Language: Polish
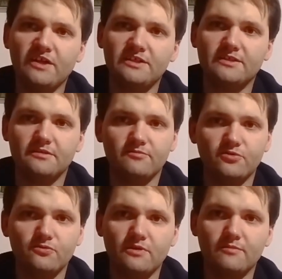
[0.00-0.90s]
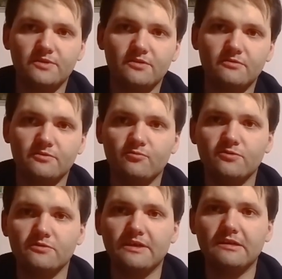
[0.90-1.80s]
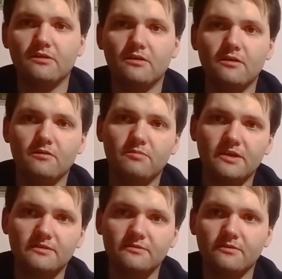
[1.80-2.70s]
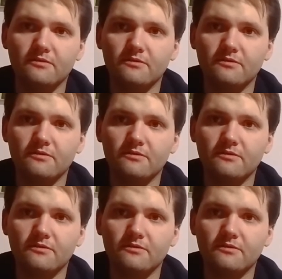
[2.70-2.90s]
Czasem szukam czegoś złożonego, bardzo